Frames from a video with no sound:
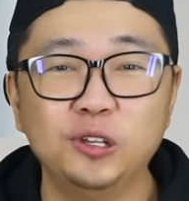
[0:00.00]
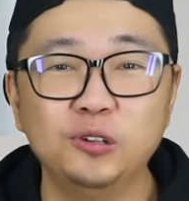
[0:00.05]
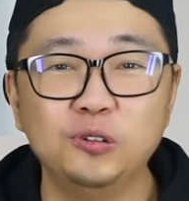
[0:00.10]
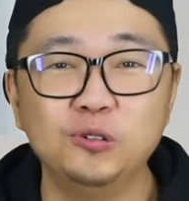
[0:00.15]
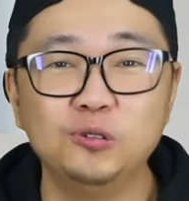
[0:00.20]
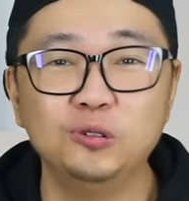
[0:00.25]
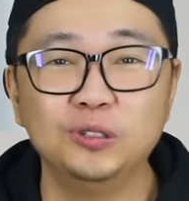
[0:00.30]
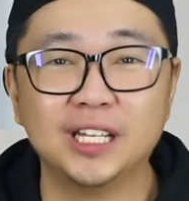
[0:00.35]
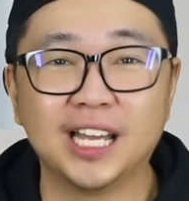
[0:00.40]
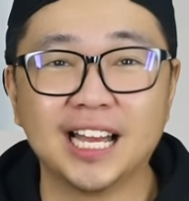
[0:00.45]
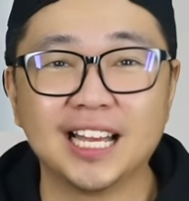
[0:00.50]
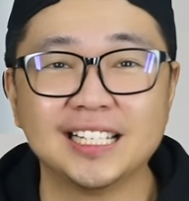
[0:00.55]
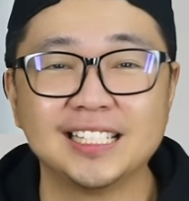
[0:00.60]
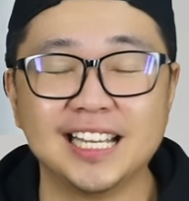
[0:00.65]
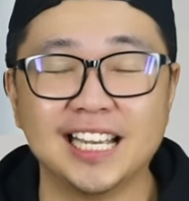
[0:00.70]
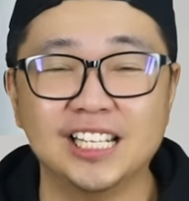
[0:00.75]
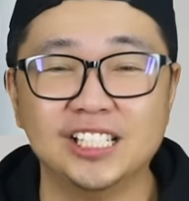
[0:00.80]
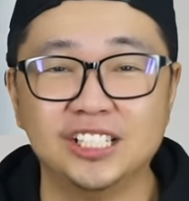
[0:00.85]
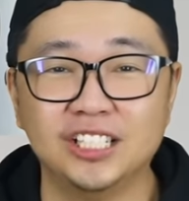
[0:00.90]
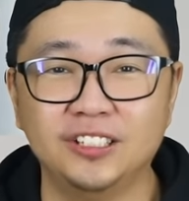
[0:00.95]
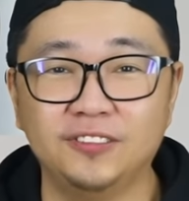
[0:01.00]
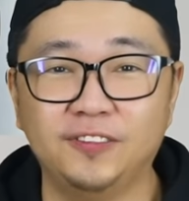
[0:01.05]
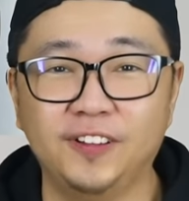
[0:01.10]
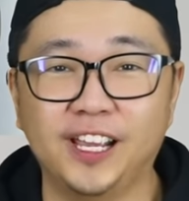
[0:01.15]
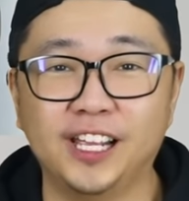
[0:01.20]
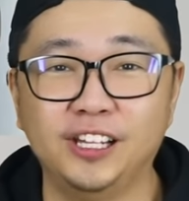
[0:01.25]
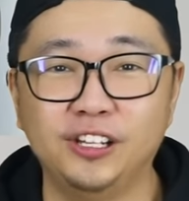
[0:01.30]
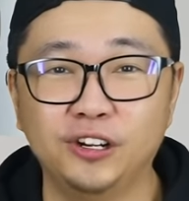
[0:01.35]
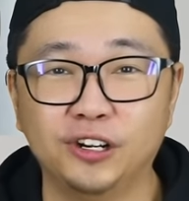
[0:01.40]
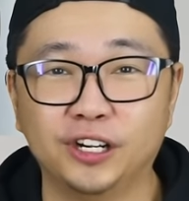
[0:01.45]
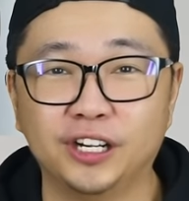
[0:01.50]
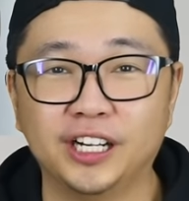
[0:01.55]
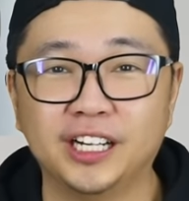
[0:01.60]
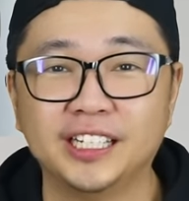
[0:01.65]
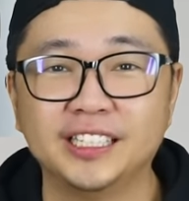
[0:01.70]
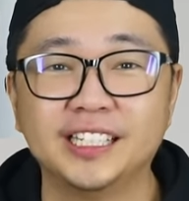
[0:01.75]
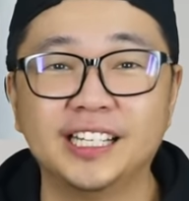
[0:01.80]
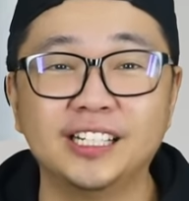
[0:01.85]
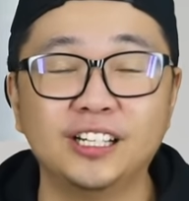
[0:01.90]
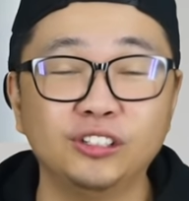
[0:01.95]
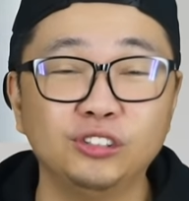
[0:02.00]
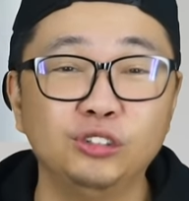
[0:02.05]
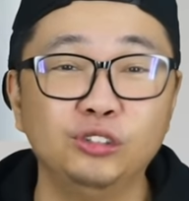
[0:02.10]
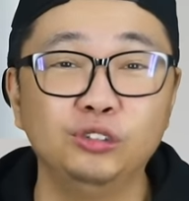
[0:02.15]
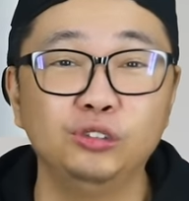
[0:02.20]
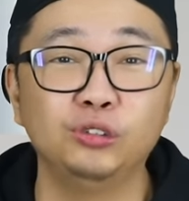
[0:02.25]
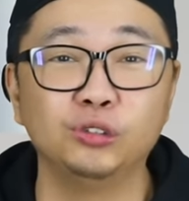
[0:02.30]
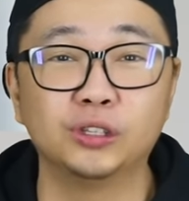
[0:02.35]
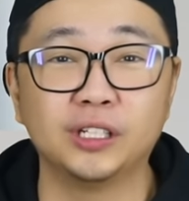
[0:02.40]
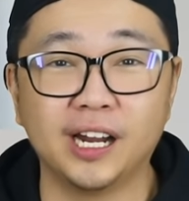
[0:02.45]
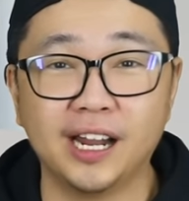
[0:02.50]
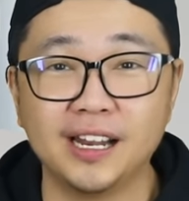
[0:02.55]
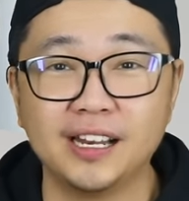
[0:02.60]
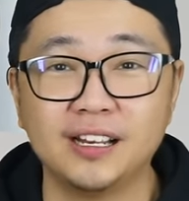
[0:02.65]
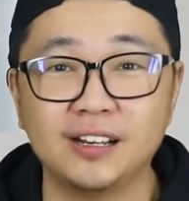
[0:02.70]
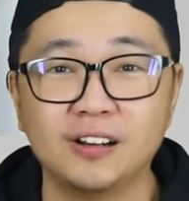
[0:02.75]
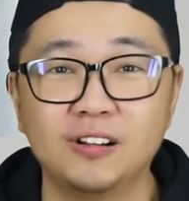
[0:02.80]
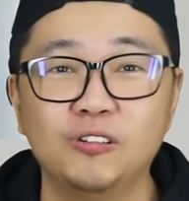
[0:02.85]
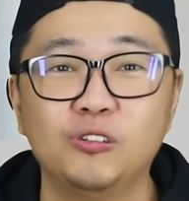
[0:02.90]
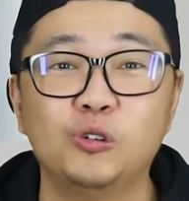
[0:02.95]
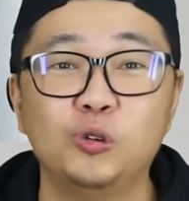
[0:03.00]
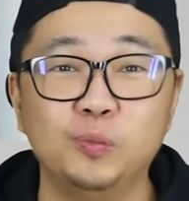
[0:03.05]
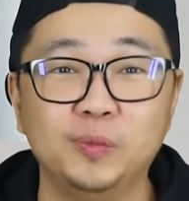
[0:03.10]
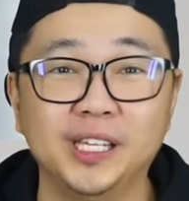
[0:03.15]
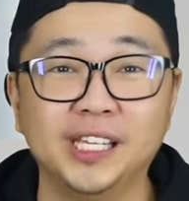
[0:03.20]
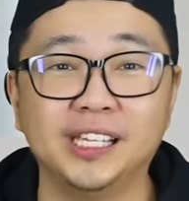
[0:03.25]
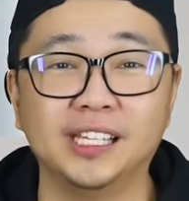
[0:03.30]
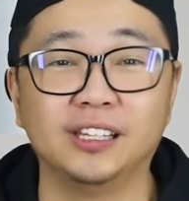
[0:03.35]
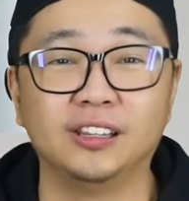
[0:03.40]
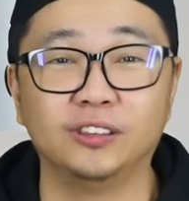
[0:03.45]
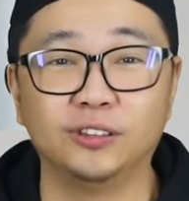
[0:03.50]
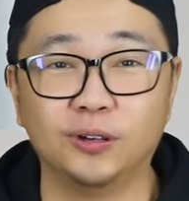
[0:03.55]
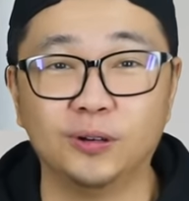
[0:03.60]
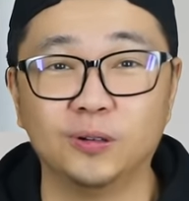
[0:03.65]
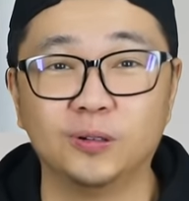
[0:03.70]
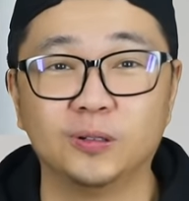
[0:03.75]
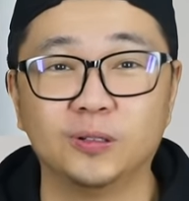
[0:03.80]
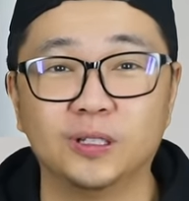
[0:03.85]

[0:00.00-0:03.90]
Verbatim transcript: yung una sa engine failure na nag-neutral, humihinto.